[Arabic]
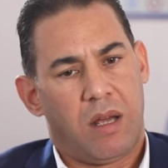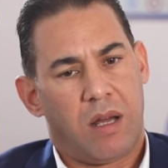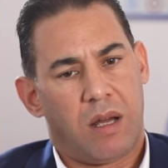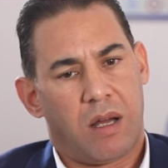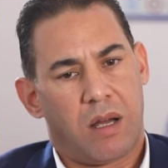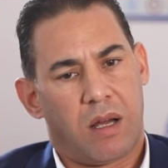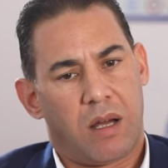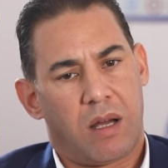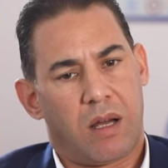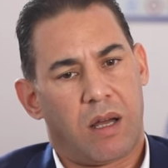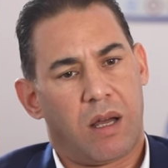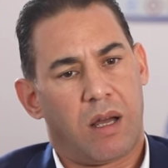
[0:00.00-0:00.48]

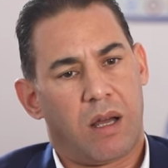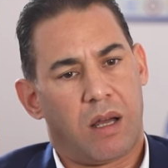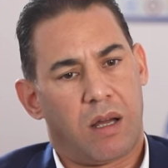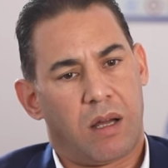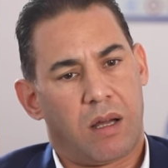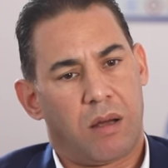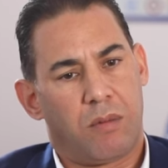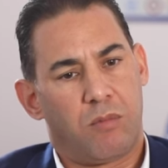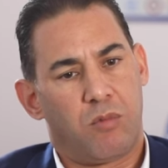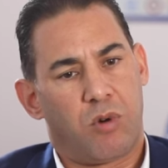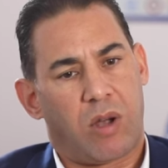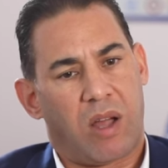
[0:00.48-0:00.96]

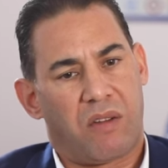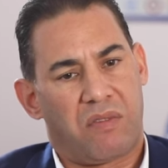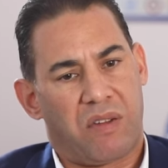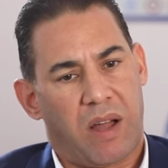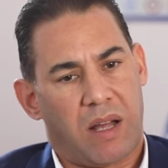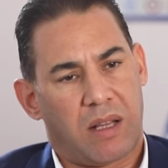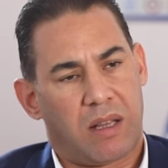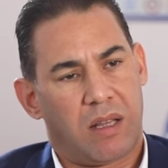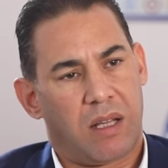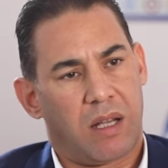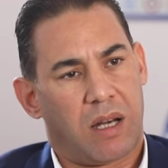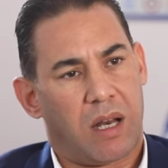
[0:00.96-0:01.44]
آه،
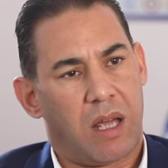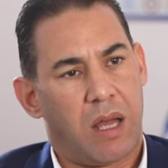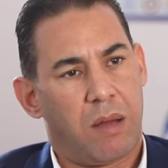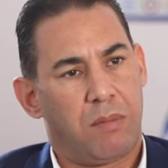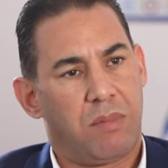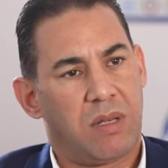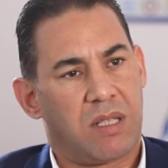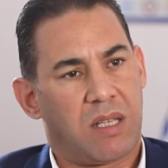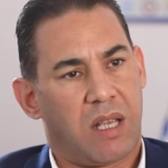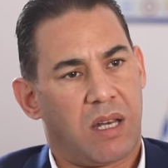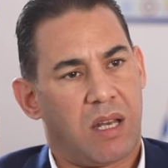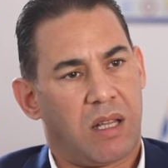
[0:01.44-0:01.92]
مكافحه
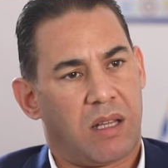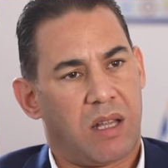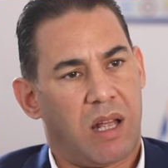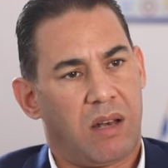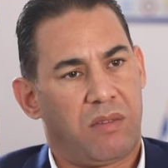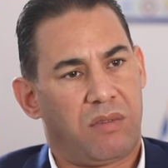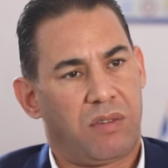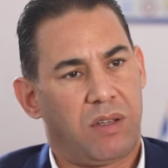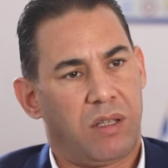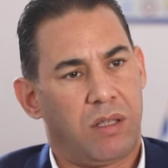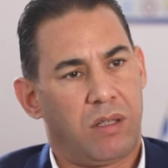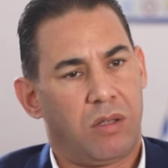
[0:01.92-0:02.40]
الارهاب لسنه
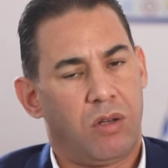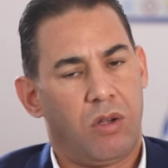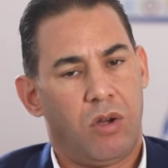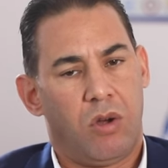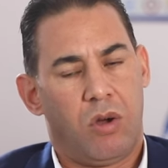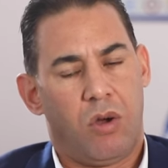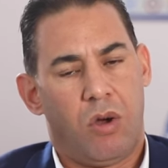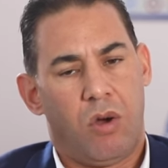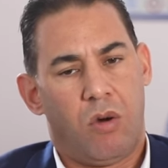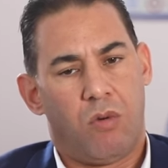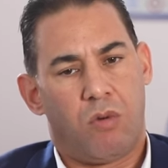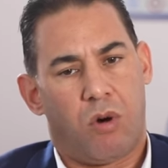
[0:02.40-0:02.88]

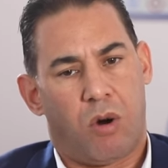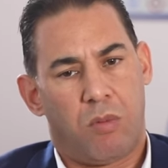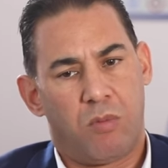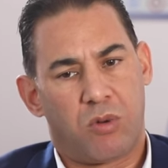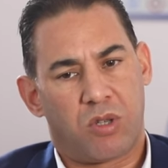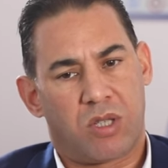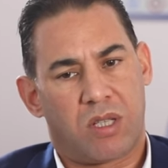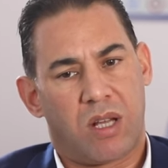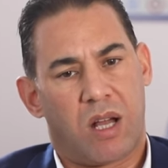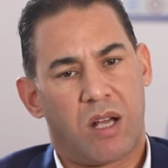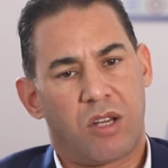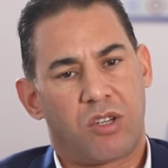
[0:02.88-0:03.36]

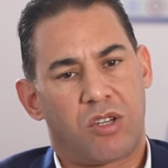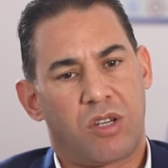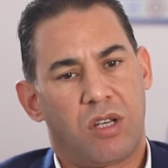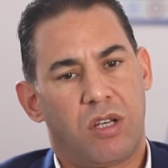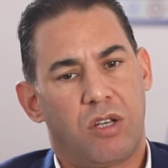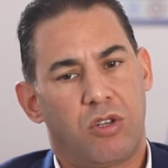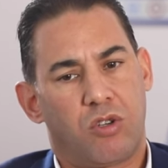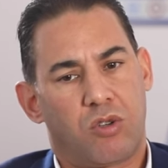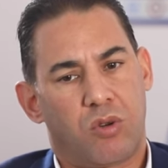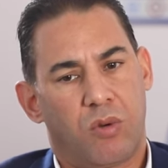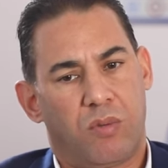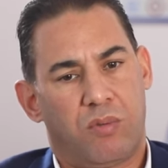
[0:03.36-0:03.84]
2015
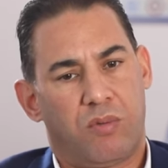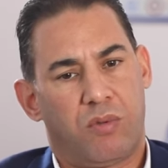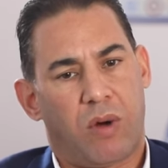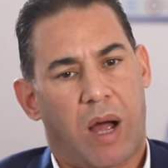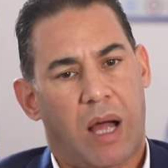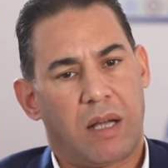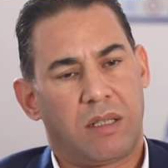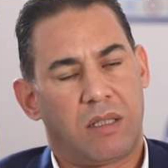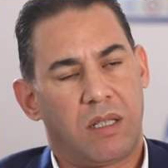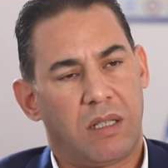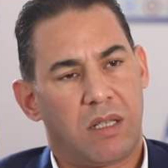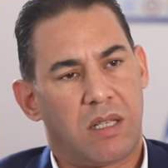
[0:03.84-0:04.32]
اللي نشوفوا
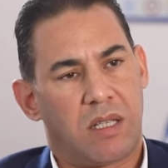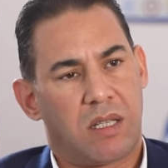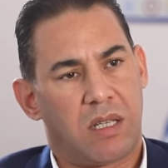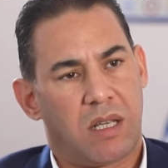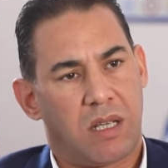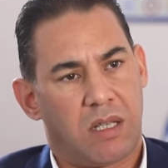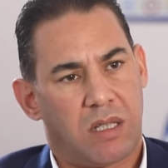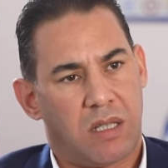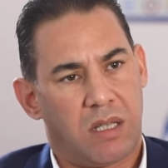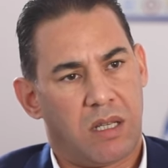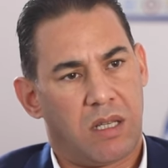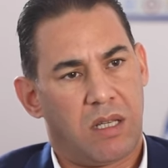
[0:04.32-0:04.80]
عديد
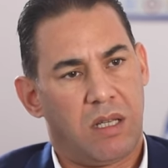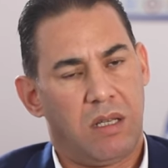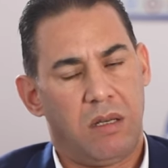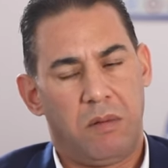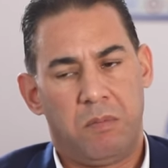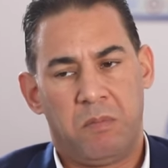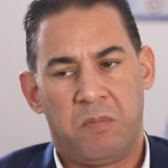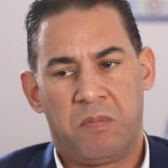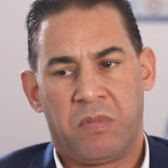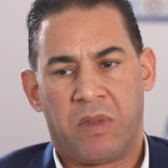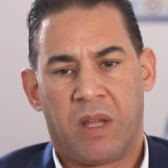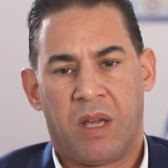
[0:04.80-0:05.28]
السياسيين
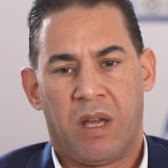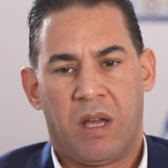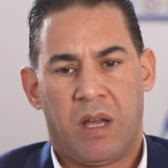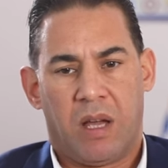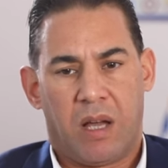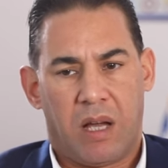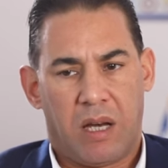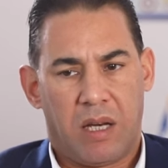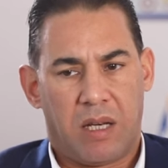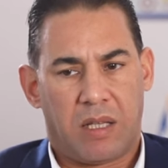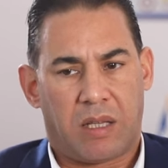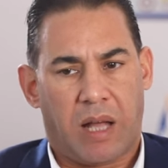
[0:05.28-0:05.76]

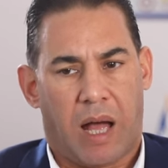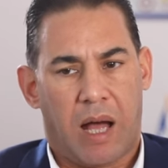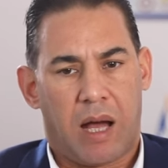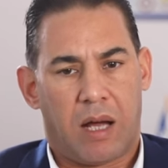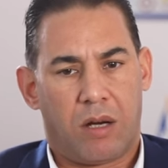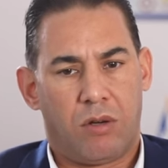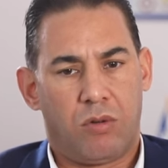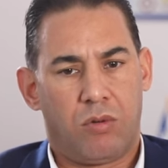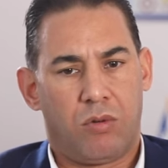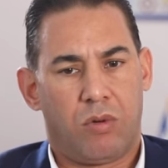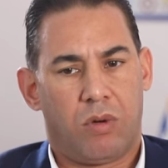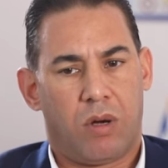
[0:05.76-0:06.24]
اللي
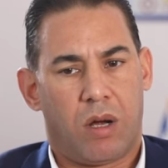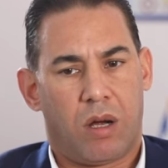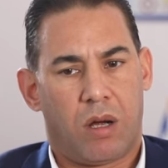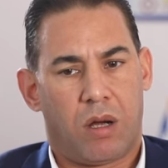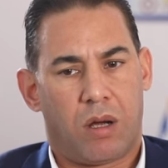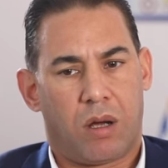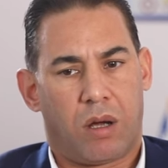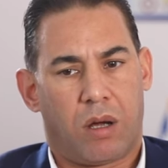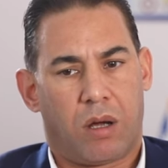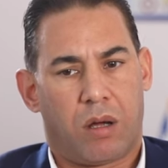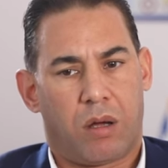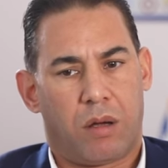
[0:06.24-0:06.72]
تحالوا
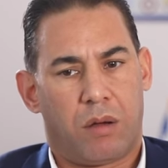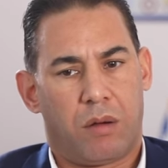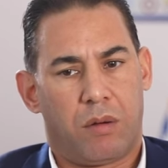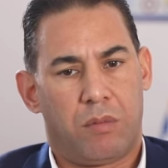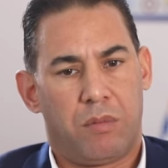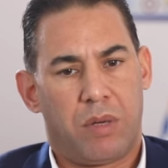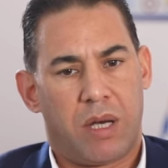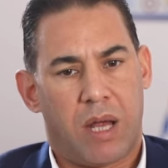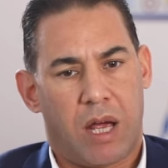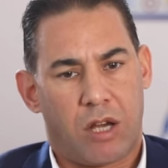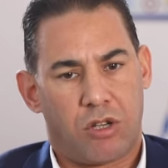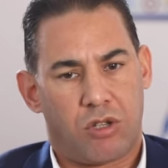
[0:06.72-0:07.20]
آه،
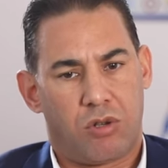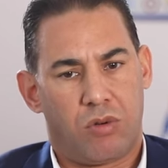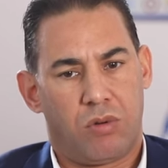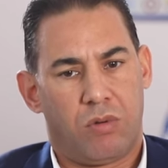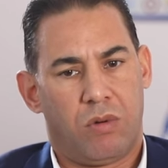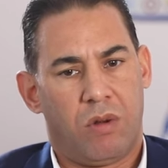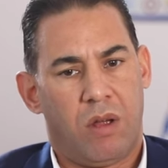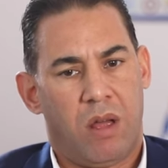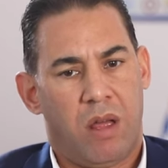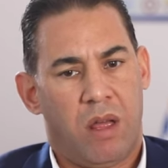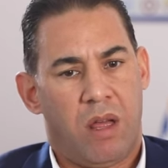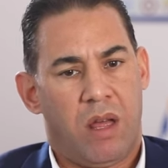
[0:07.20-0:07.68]
من اجله
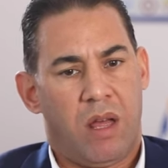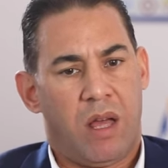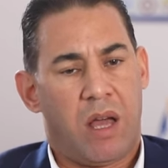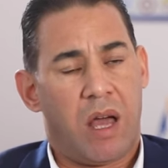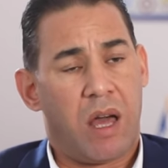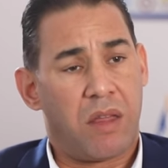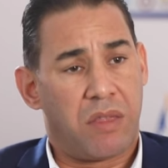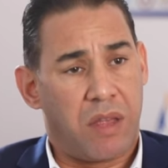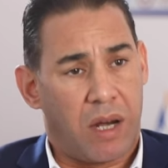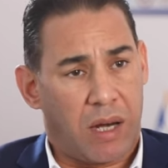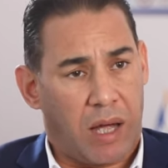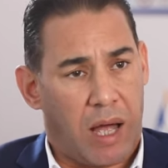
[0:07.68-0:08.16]

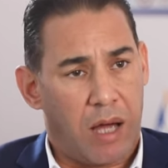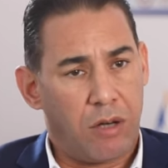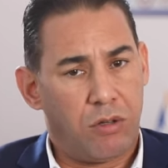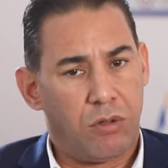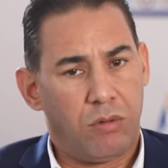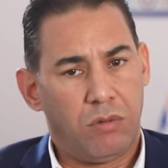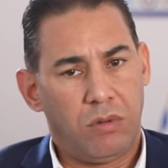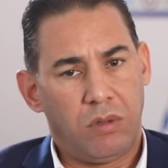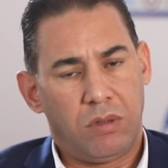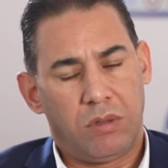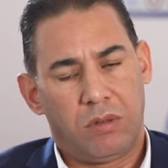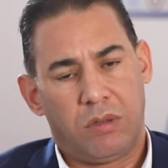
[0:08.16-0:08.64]
هذا
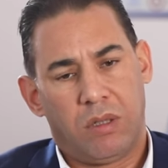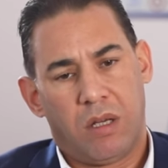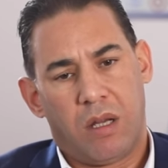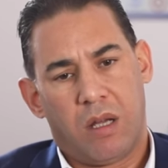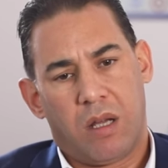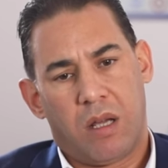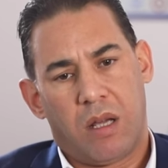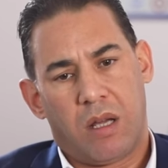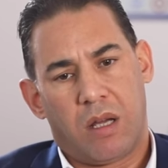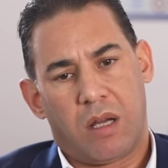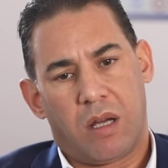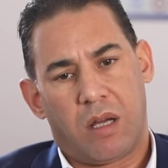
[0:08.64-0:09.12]
القانون
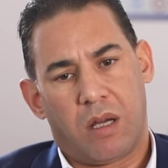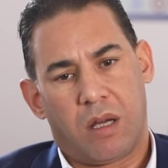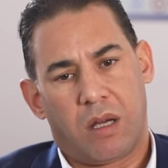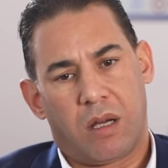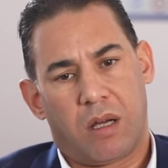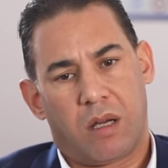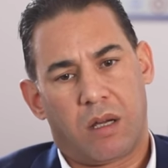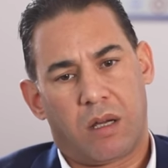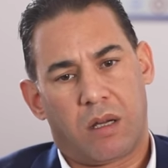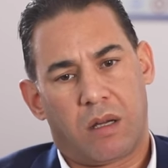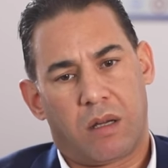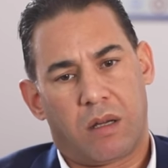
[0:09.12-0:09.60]

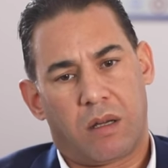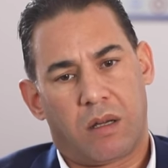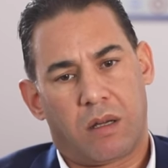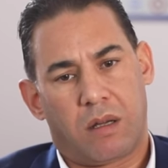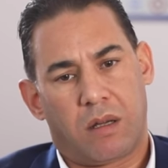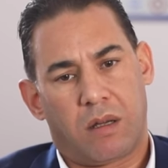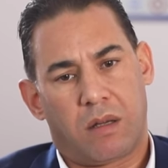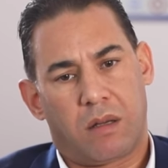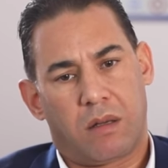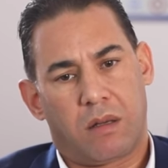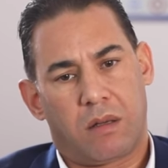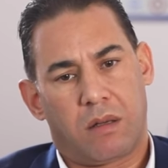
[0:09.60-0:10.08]

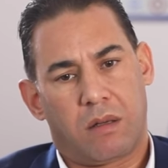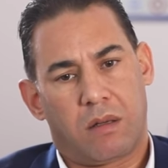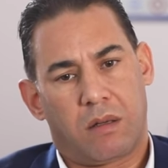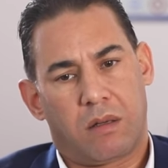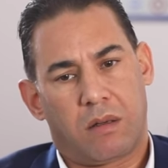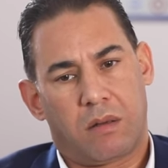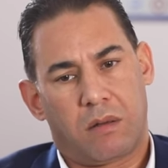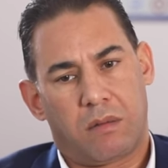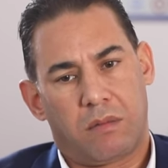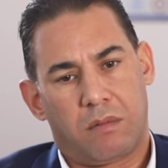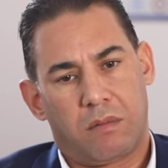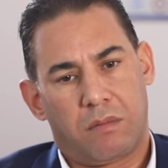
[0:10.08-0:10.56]

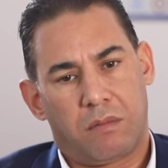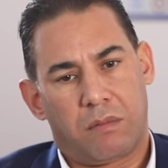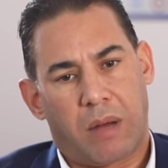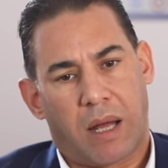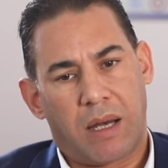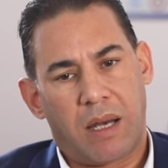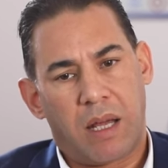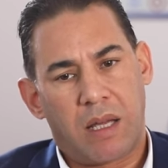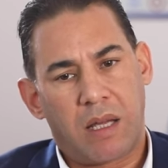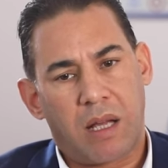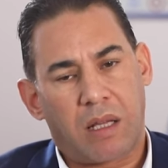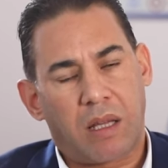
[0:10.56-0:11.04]
آه،
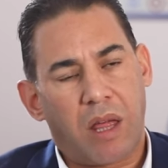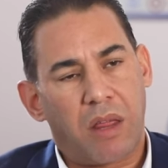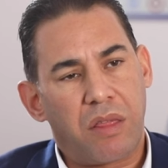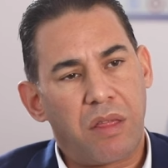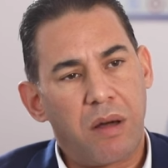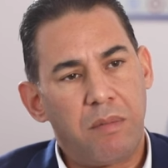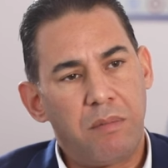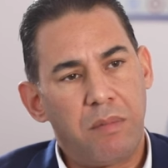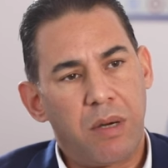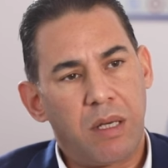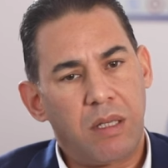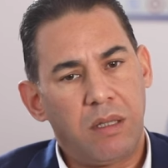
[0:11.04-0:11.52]
معناه
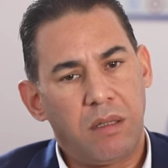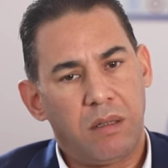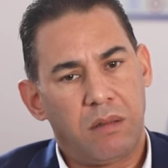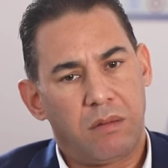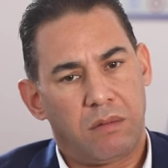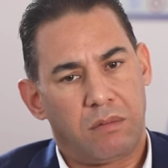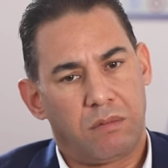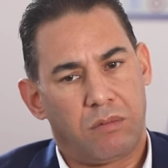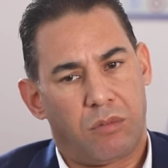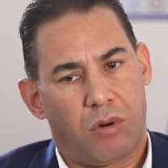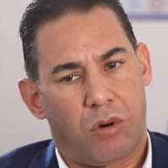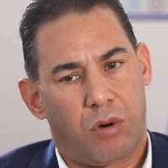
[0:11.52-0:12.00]
يتضمن
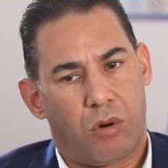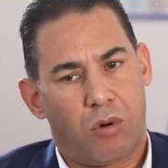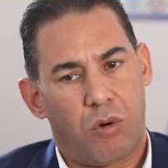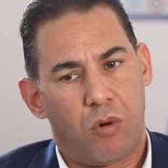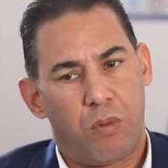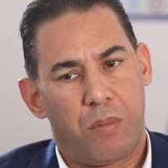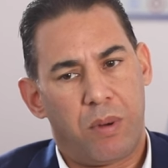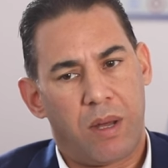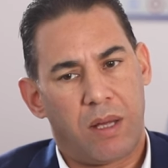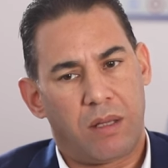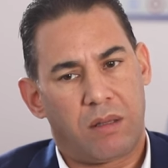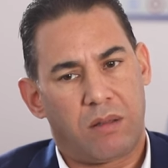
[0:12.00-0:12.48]

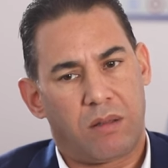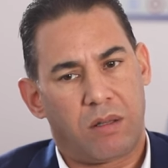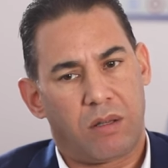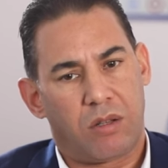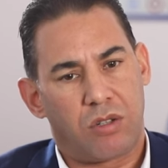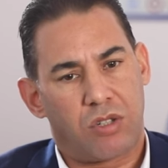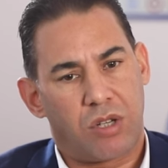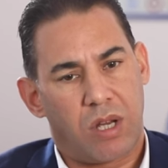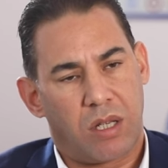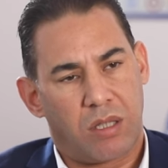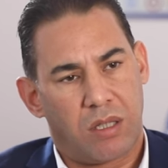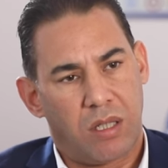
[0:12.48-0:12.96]
عقوبات
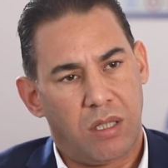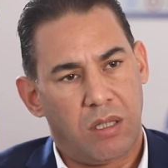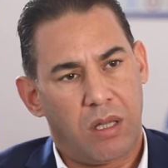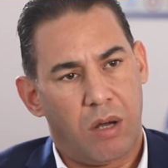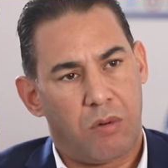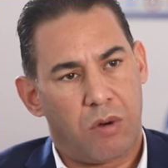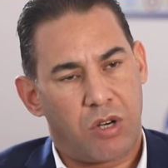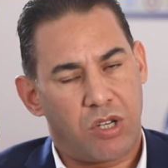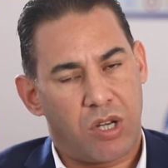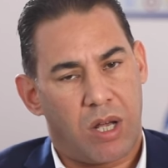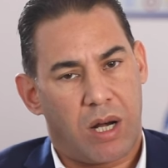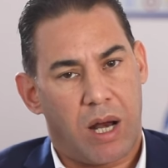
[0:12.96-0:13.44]
شديده
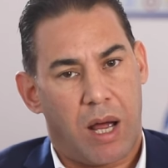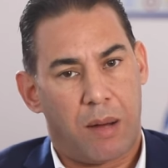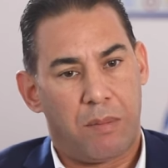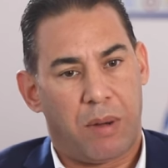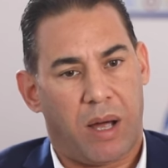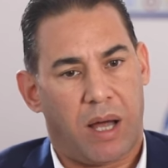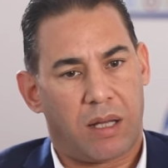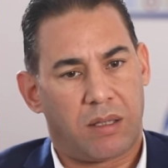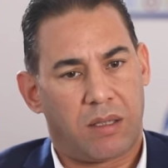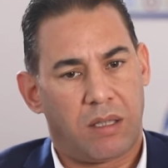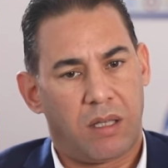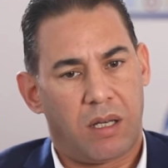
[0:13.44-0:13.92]
وجرائم
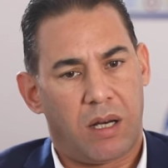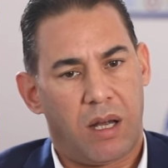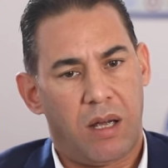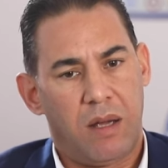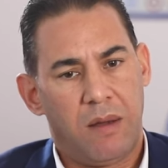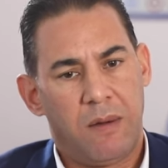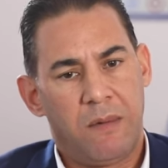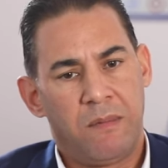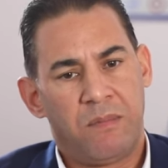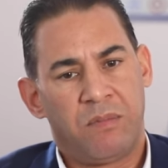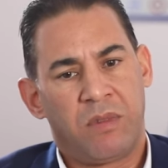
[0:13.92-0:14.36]
خطيره